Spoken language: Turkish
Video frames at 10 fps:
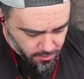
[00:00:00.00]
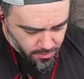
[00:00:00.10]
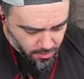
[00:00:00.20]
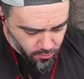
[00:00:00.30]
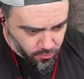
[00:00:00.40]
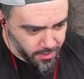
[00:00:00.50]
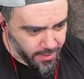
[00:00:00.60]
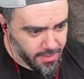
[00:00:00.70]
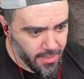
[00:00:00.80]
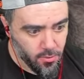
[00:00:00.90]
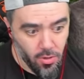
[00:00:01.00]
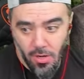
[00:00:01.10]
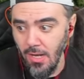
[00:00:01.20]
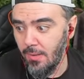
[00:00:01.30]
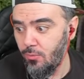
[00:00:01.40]
K-O-N-G.
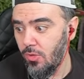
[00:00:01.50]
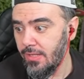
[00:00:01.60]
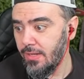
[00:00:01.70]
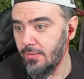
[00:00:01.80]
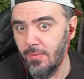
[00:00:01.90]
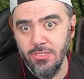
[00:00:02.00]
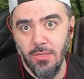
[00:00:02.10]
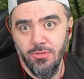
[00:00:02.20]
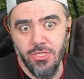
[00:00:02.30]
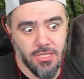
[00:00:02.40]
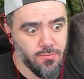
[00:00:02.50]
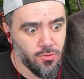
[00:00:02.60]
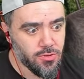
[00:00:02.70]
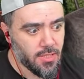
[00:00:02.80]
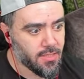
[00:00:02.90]
Kong ha bu kadar. Başka bir şey
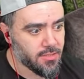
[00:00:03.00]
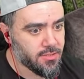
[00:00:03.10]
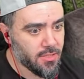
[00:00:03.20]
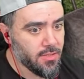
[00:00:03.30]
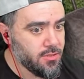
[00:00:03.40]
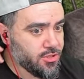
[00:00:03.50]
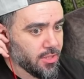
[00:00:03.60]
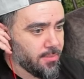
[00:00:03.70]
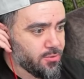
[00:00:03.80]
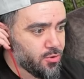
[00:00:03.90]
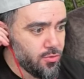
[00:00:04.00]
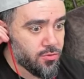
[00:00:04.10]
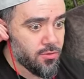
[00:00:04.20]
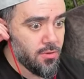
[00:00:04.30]
yazmıyoruz arkadaşlar. İnşallah bir şey olur.